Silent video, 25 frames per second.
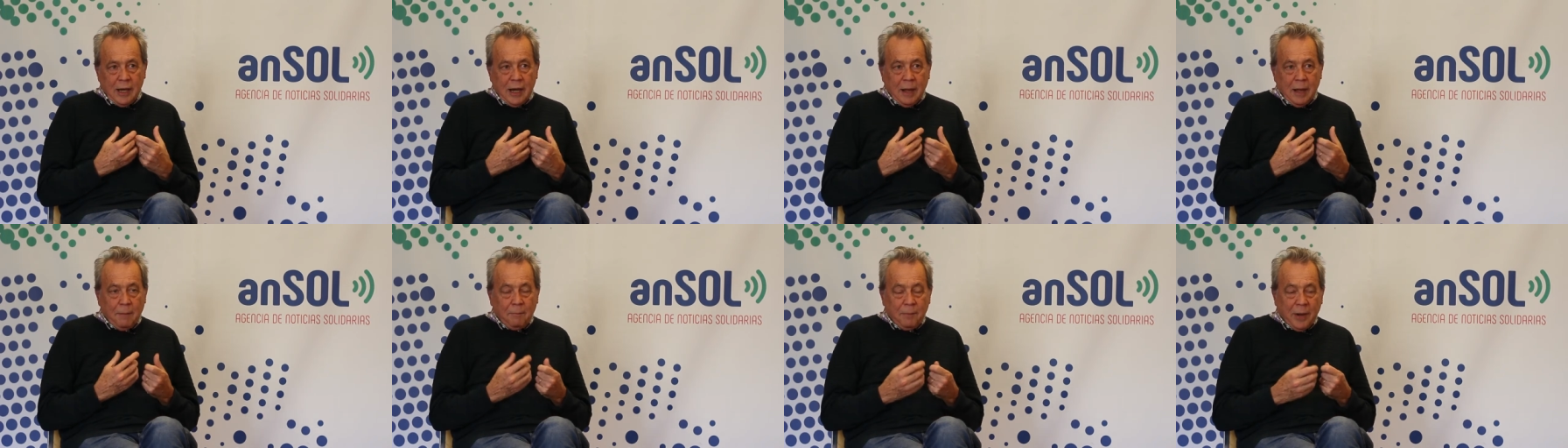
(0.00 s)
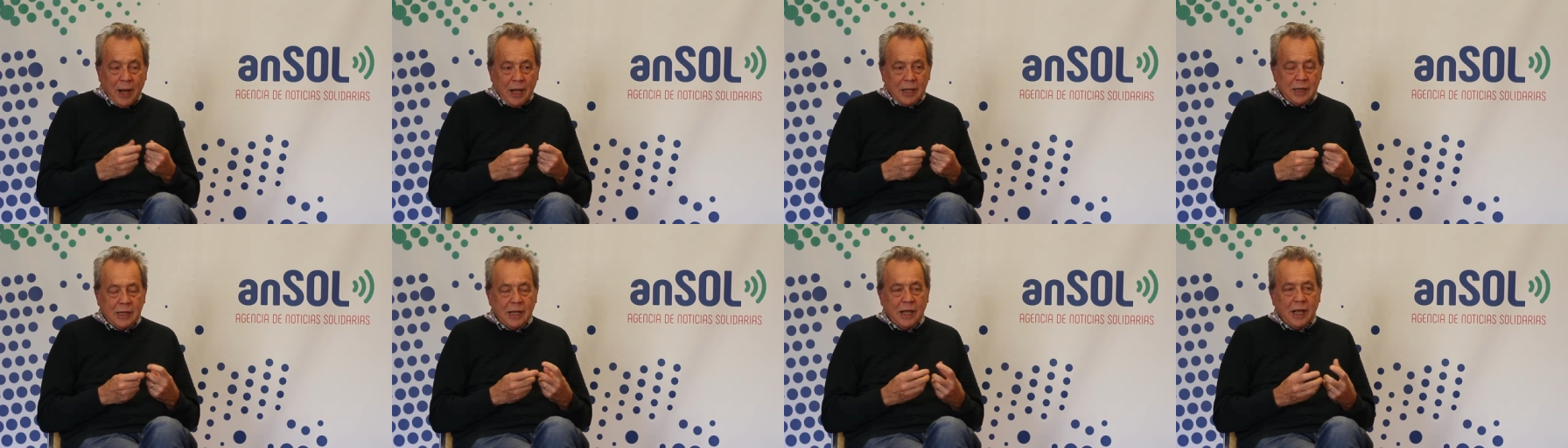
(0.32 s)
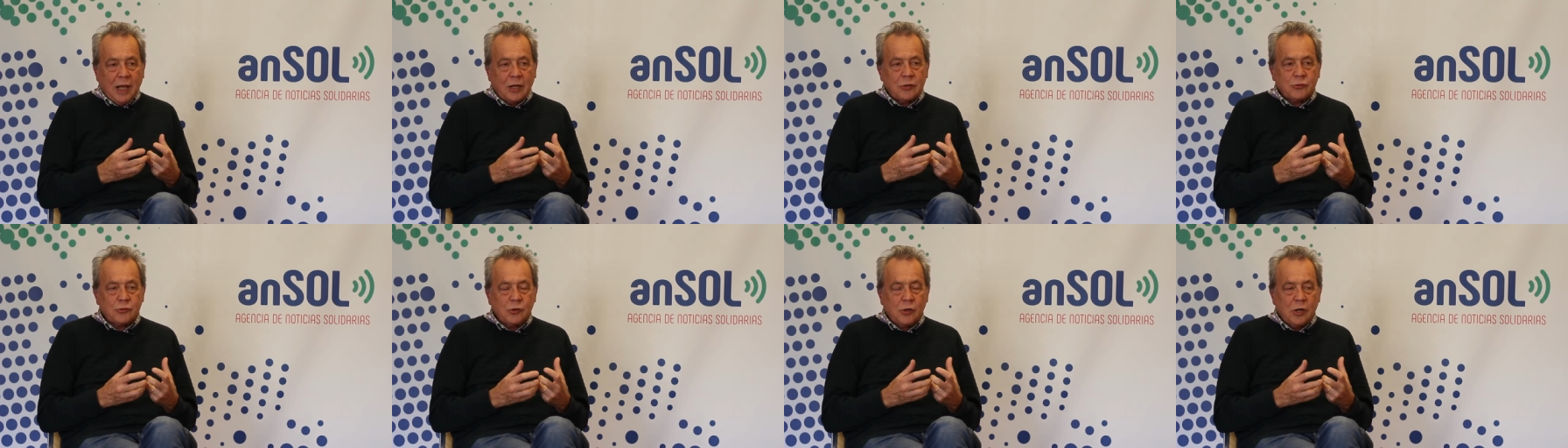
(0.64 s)
la
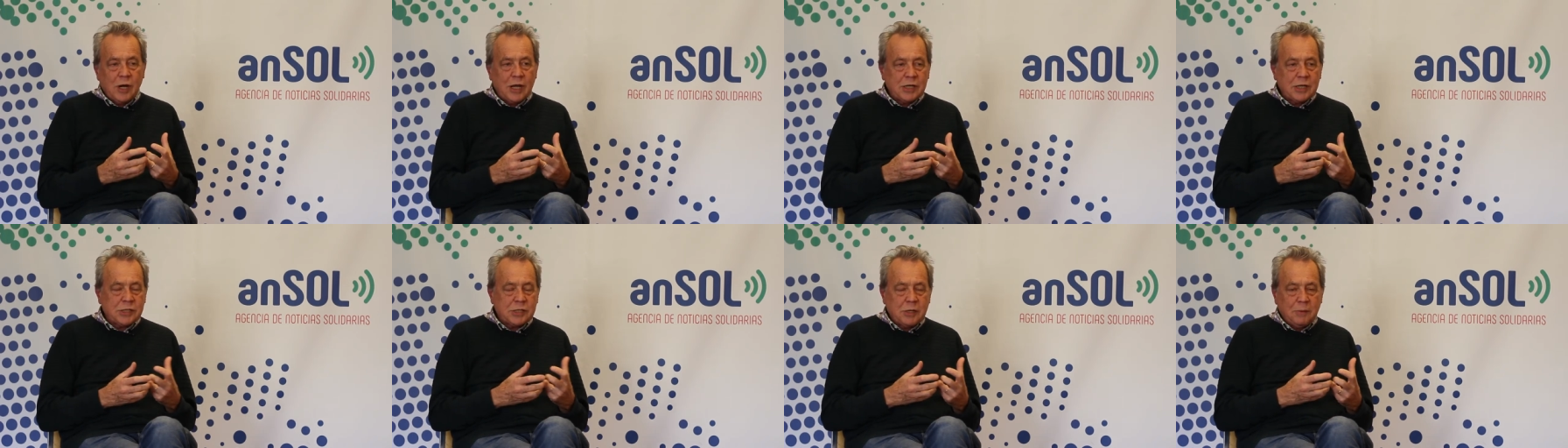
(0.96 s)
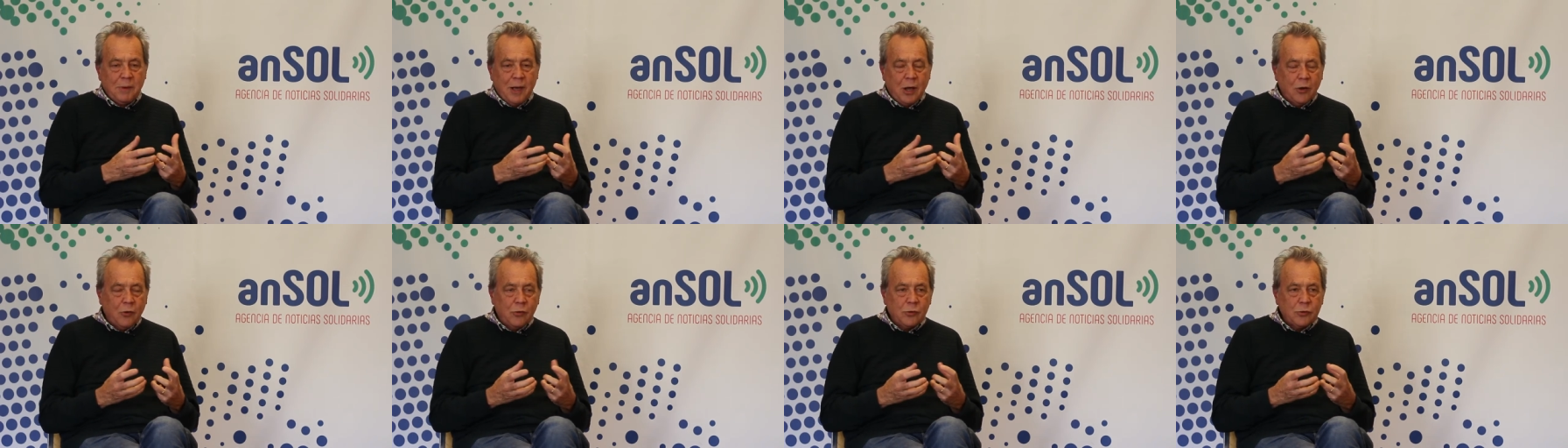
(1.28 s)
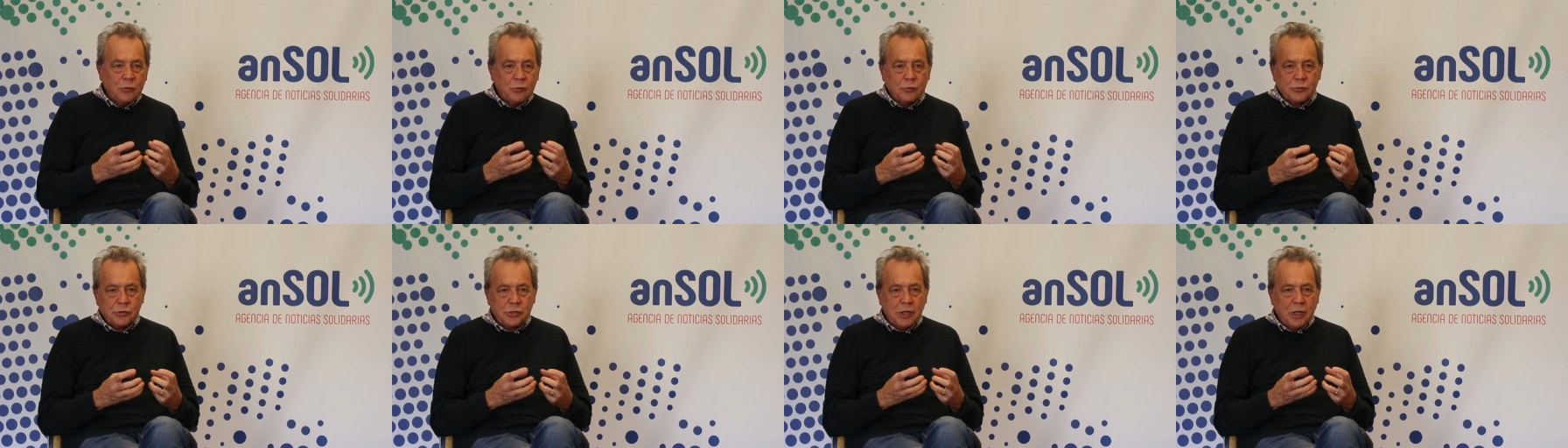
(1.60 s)
práctica sola se va
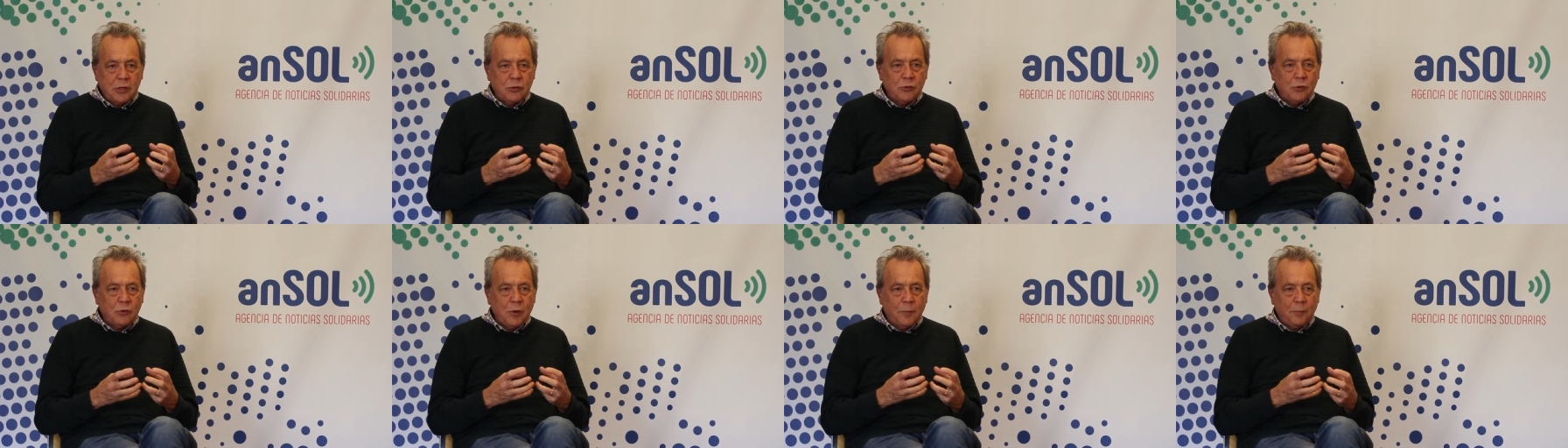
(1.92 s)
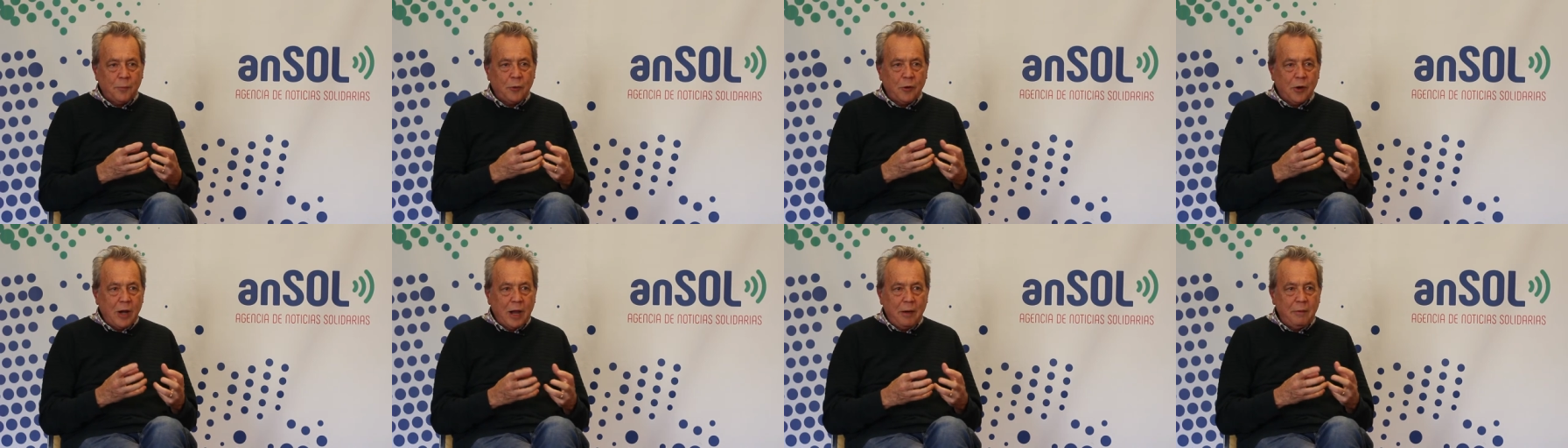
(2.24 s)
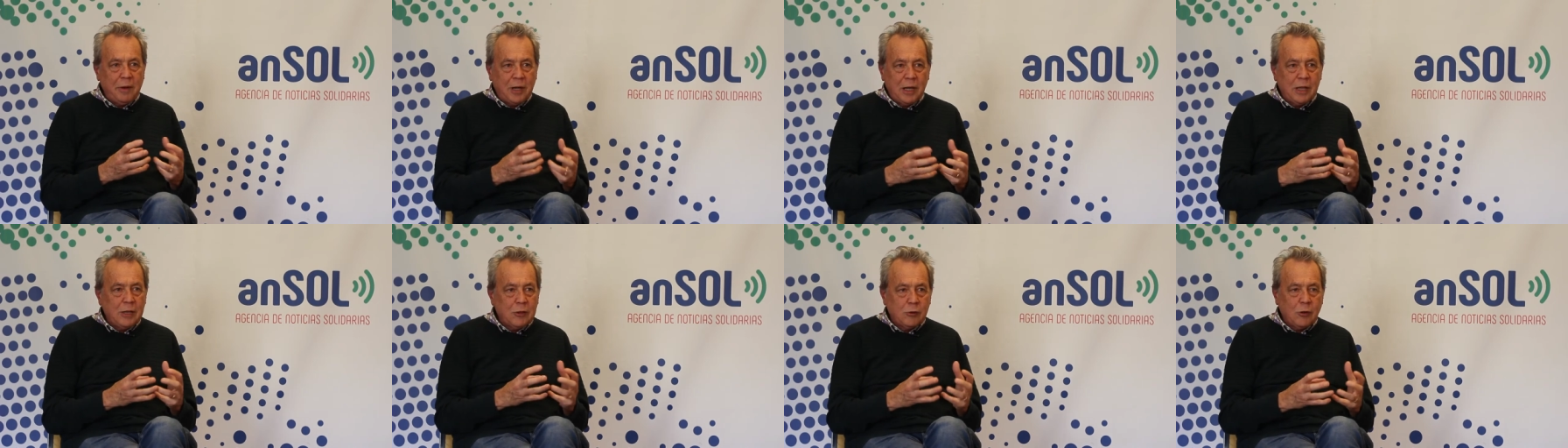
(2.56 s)
conduciendo por
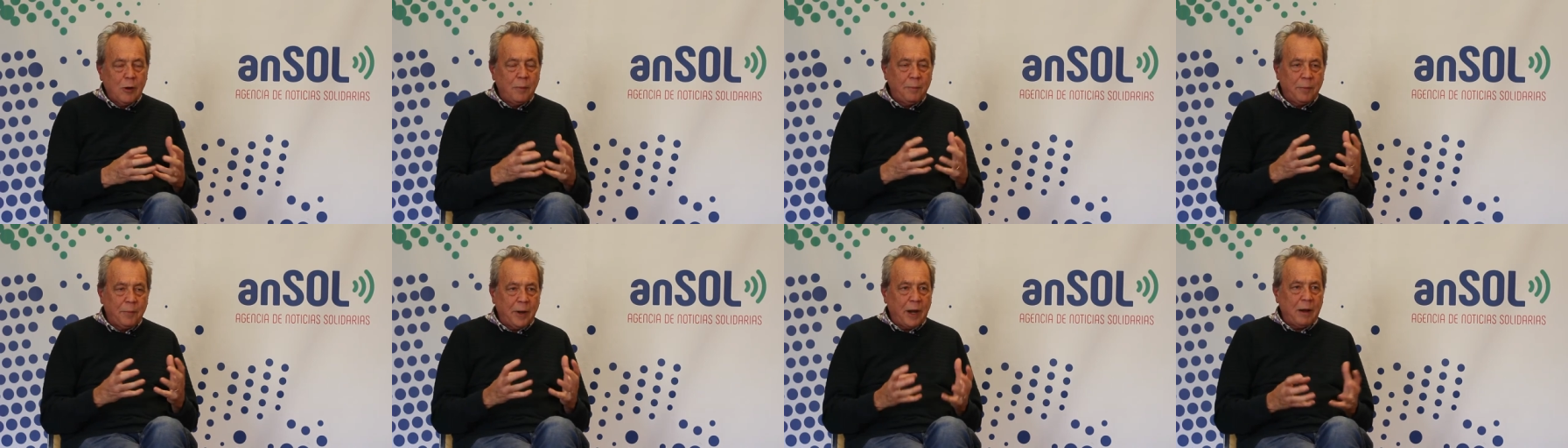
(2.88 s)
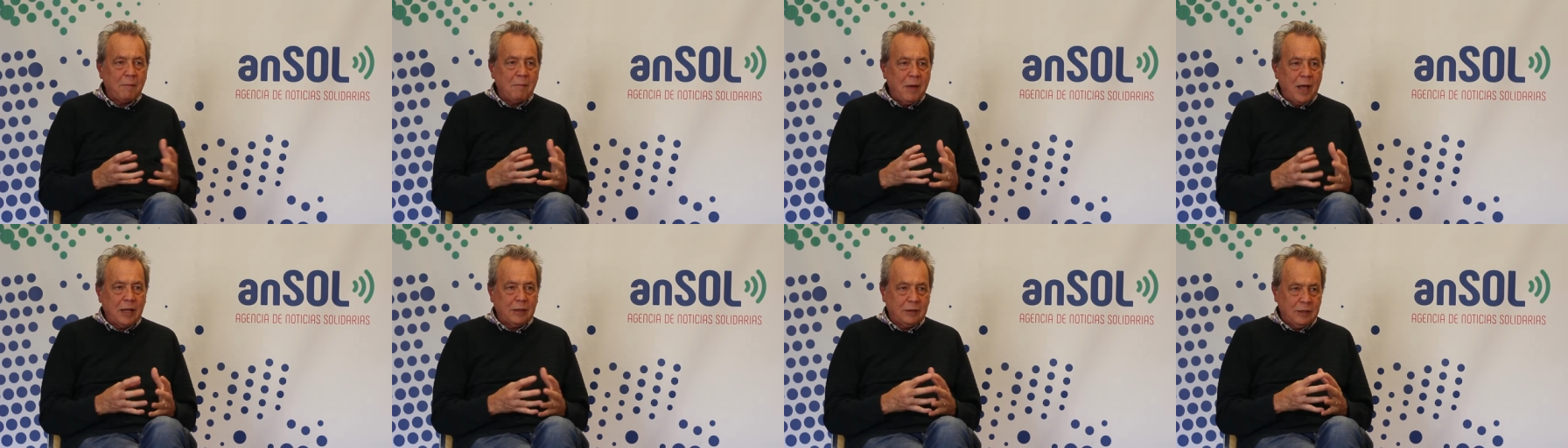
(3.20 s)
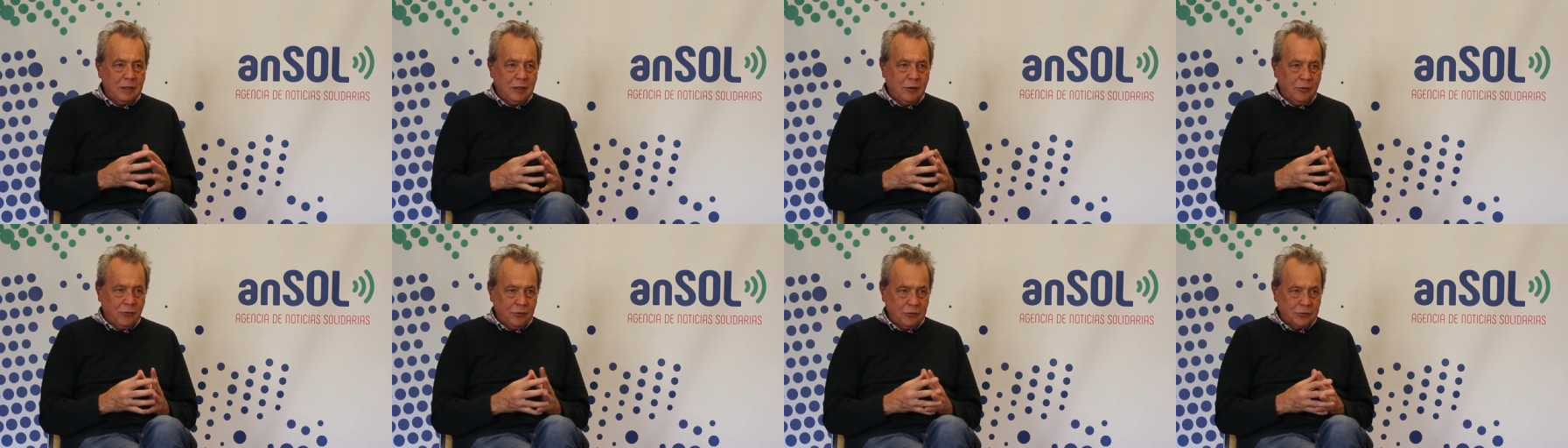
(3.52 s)
laberintos
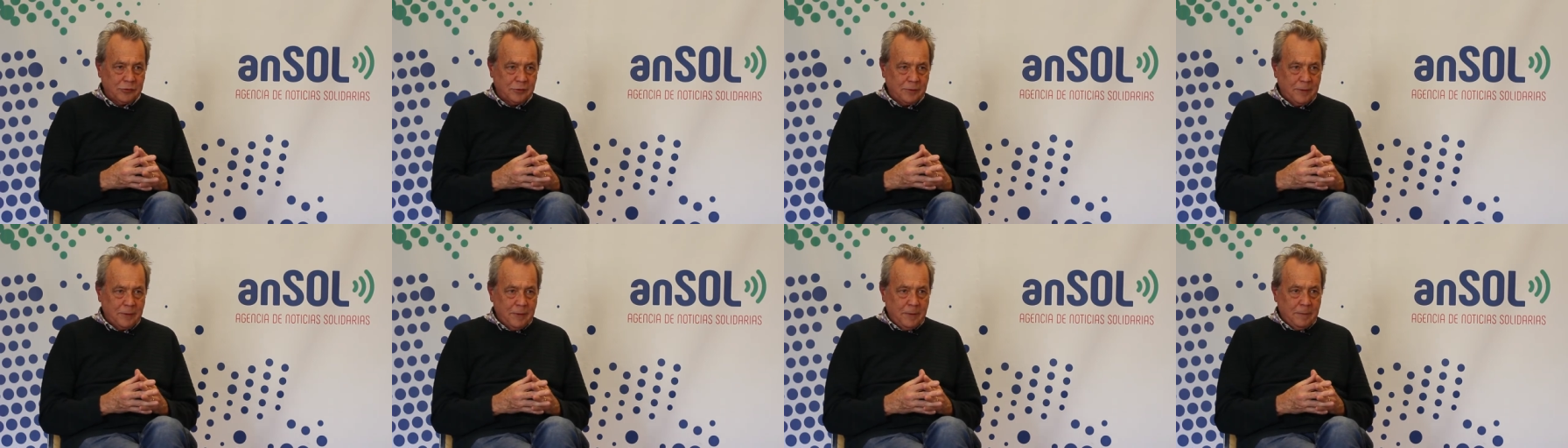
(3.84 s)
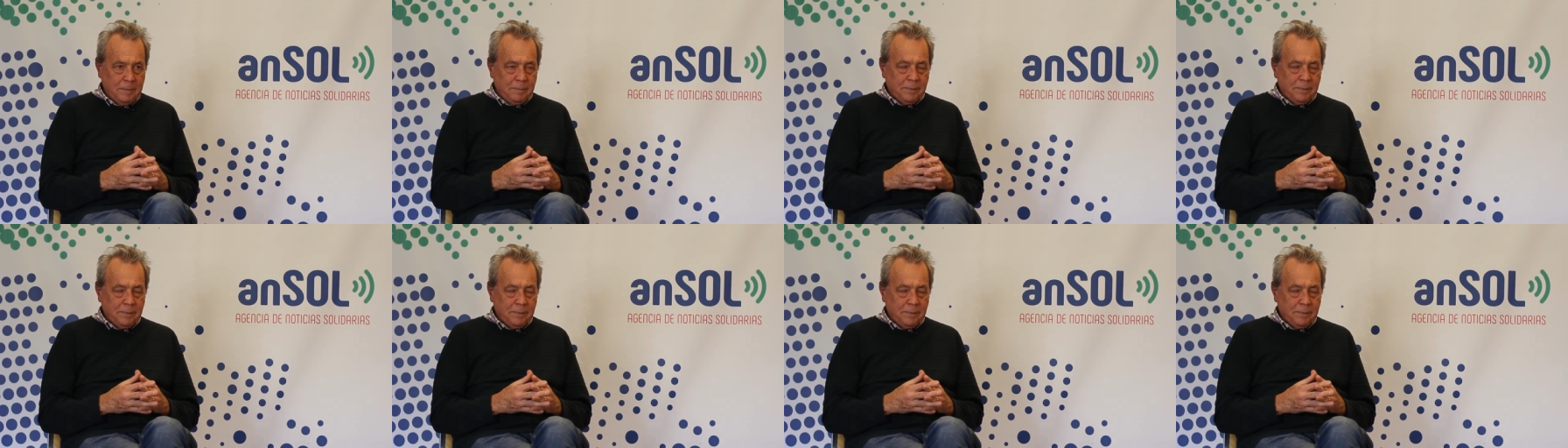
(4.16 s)
pragmáticos,